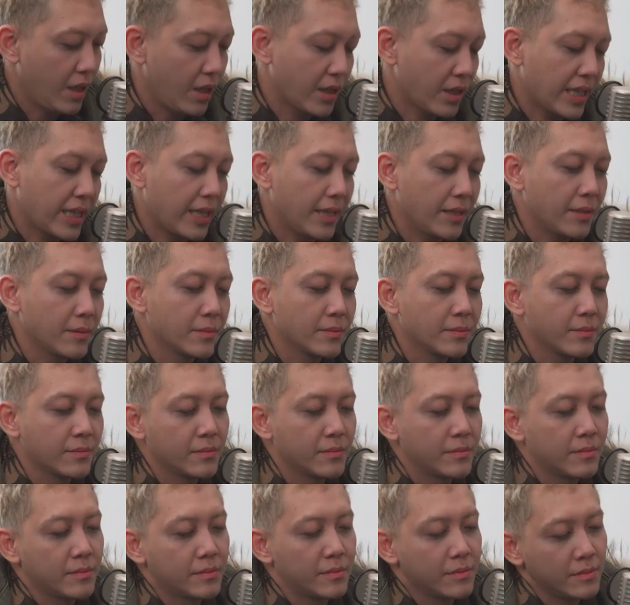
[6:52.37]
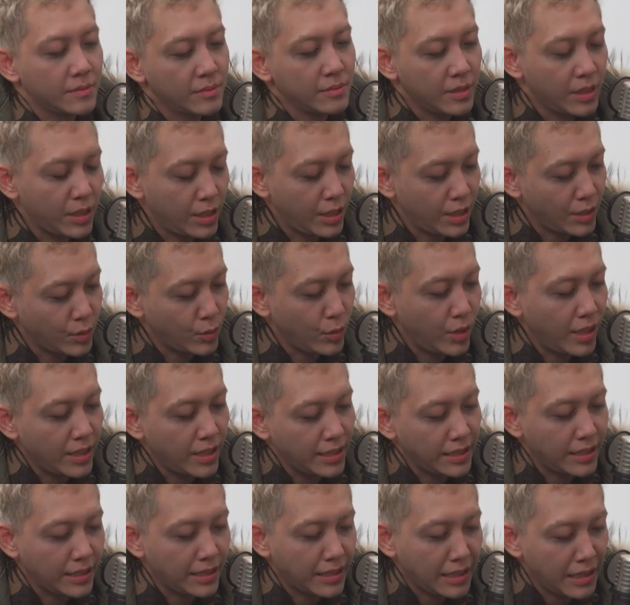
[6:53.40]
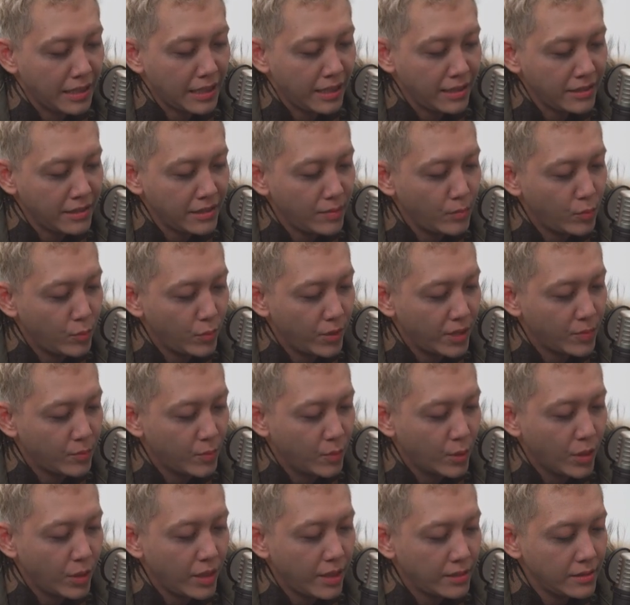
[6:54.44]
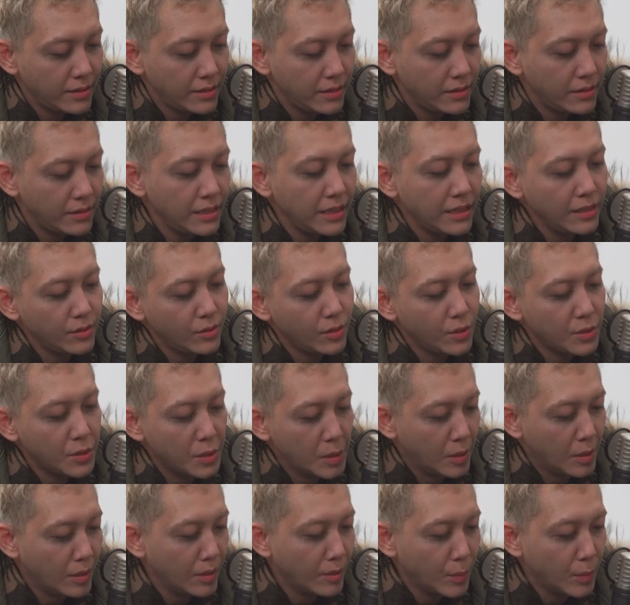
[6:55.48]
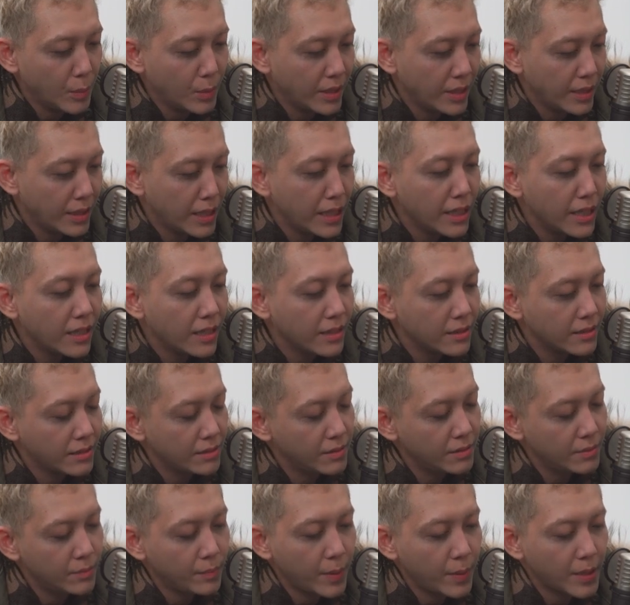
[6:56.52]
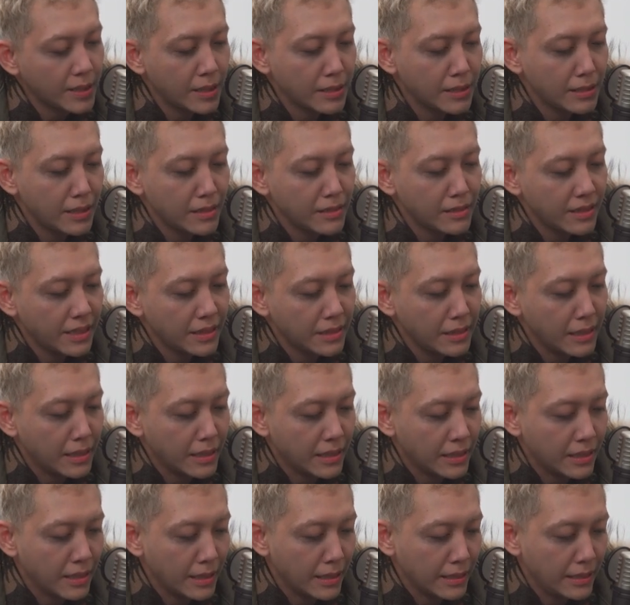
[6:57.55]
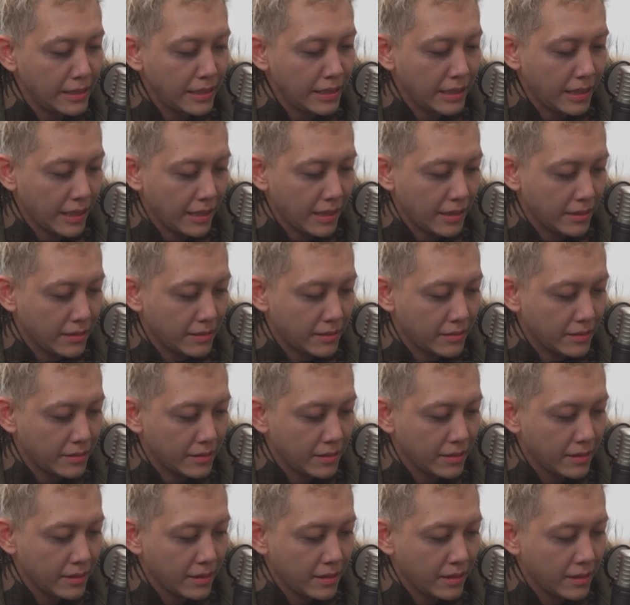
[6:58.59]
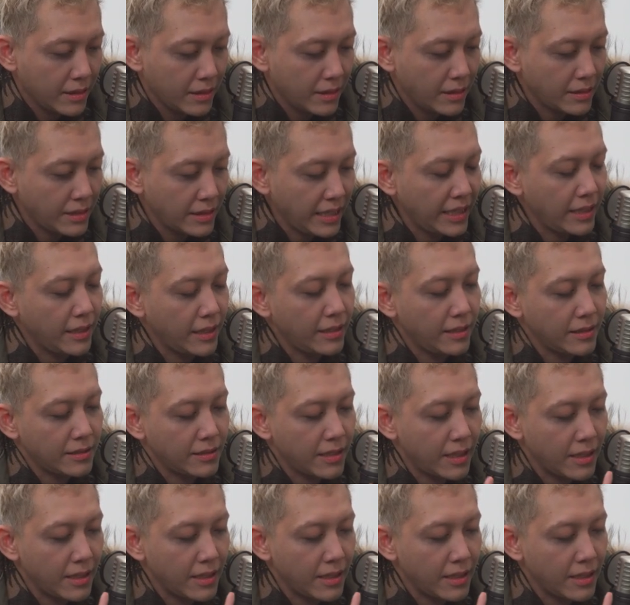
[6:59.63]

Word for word: Okay. Giliran gua nih. Kayaknya buat Bro Hans nih cocoknya buat pertanyaan teknikal lagi ya. Mm Nih,